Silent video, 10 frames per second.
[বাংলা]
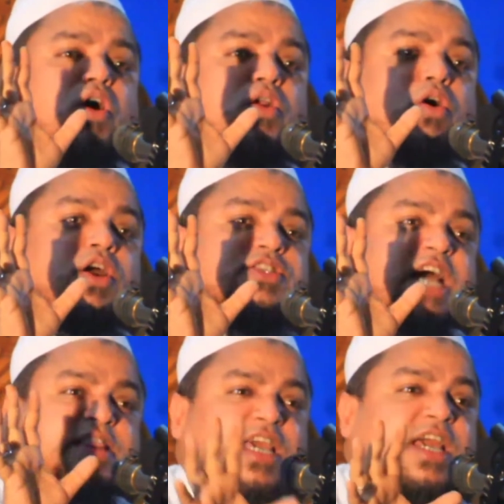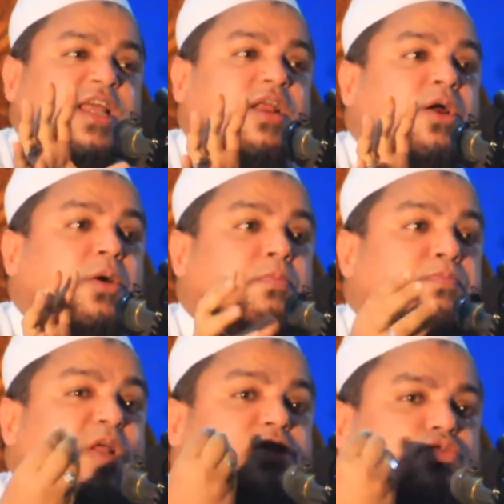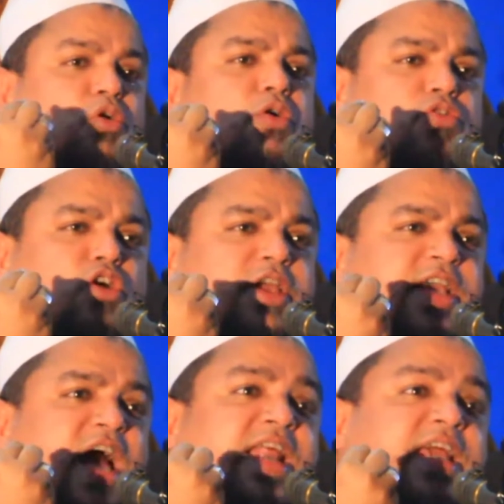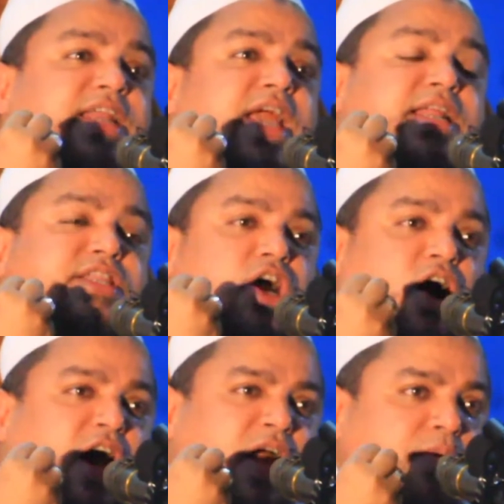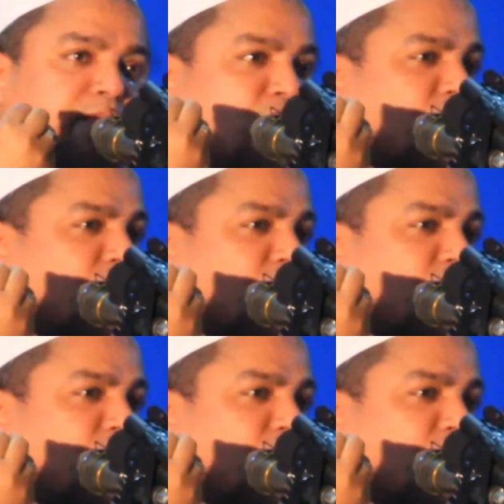তখন ওই জাতির মৃত্যুর তৈয়ারি নিয়ে নিতে হয়